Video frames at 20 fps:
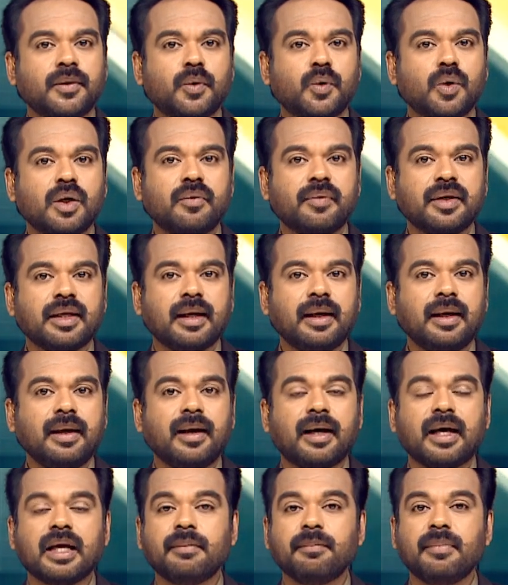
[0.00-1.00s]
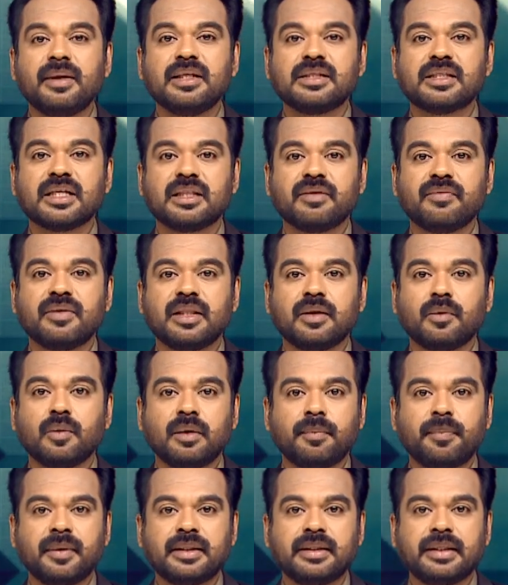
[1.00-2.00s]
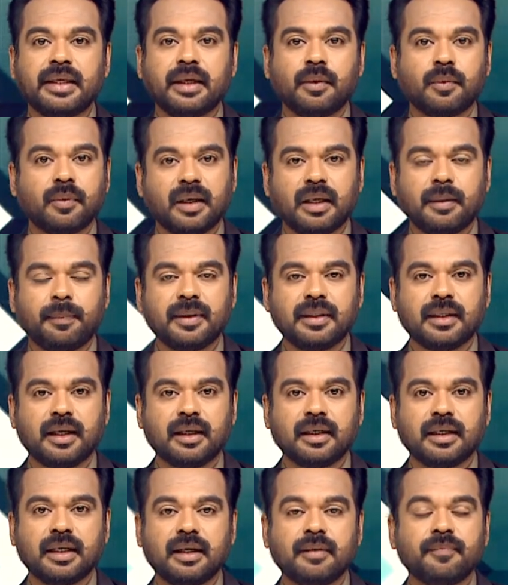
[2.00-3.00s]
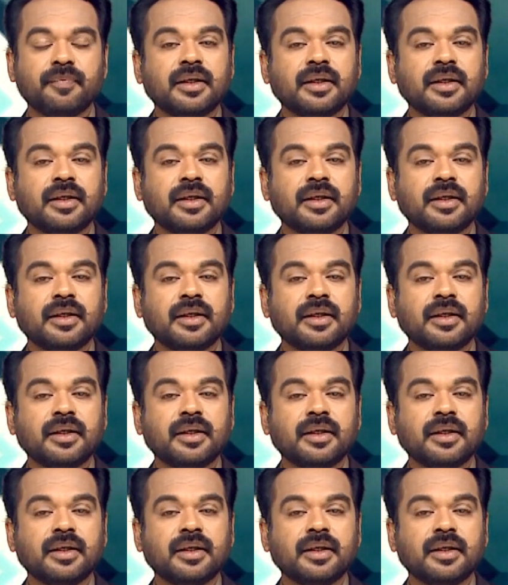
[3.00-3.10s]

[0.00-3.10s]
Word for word: கோவையில் ஐம்பது சதவீத உற்பத்தியை குறைப்பதாக